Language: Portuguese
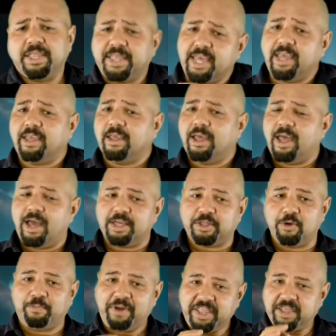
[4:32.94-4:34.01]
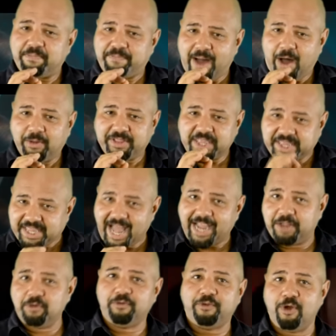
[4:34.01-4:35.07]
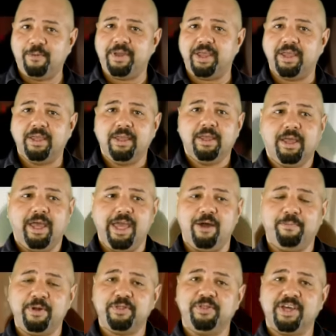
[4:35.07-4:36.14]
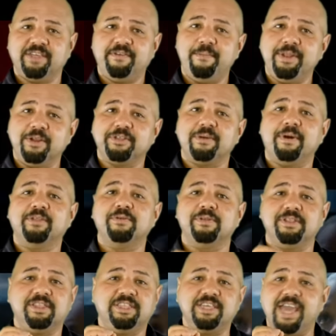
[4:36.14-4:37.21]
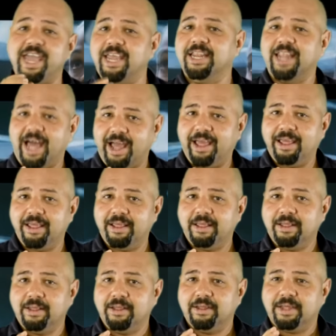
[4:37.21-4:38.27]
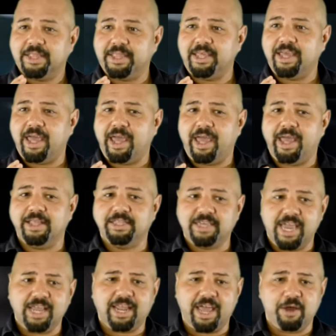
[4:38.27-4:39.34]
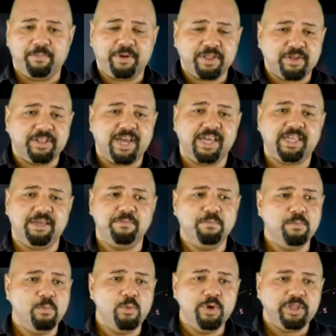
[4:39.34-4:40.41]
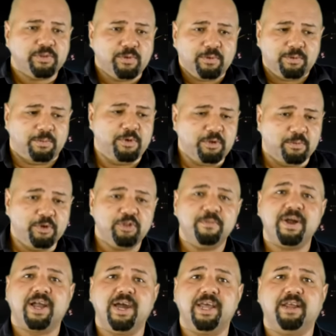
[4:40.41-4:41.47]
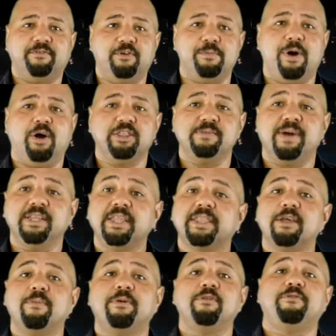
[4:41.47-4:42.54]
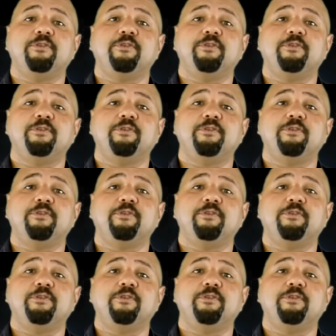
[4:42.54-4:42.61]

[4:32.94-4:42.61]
assim, acho que o principal destaque do filme é um personagem feminino chamado Jayla. Assim, é, é, Jayla é um personagem muito, muito bacana, foi uma ótima adição para o